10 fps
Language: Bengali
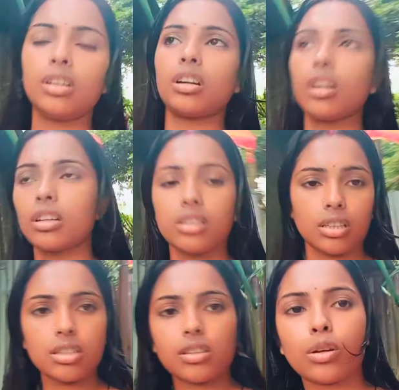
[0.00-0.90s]
রান্নার দিকে
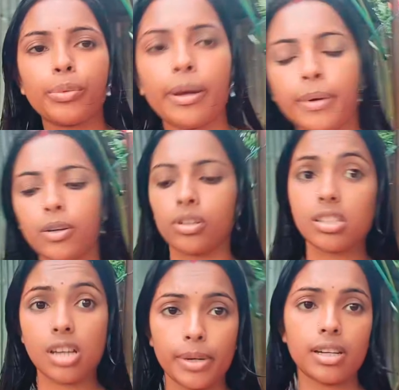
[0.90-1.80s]
যেতে হবে আবার অনেক
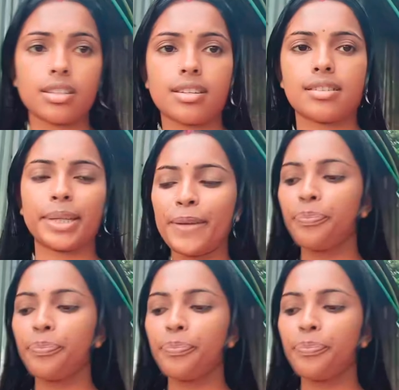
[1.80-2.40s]
ঝামেলা আছে আজকে